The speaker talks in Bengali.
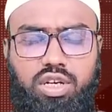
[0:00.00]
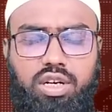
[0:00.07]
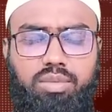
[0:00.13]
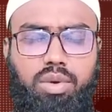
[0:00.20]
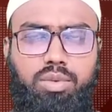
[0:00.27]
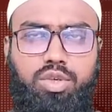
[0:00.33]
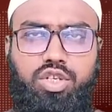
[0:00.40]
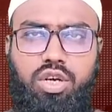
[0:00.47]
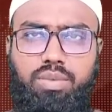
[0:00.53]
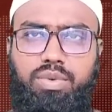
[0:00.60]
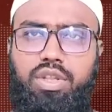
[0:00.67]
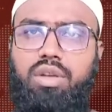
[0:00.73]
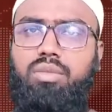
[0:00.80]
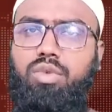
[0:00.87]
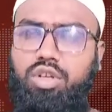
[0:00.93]
জানলাম এ বিষয়ে
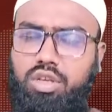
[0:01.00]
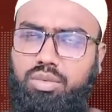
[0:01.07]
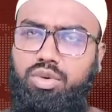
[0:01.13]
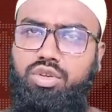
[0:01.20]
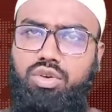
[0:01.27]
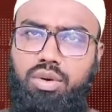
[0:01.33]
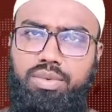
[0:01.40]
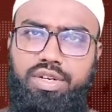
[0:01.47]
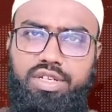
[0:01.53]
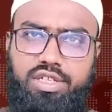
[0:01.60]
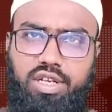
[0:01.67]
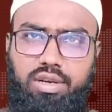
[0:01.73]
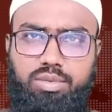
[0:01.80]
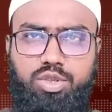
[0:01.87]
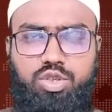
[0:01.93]
আপনাদের মতামত কমেন্টে
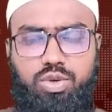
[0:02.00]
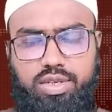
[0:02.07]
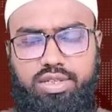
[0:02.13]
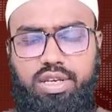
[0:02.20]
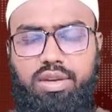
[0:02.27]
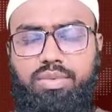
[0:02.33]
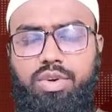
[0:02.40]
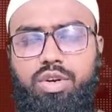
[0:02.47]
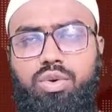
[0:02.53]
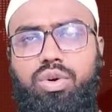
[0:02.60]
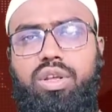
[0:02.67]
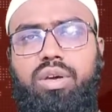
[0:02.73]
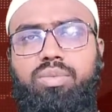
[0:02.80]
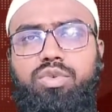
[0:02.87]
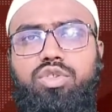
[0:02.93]
জানাবেন সো আজকের
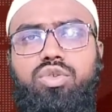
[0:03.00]
ভিডিওটি এ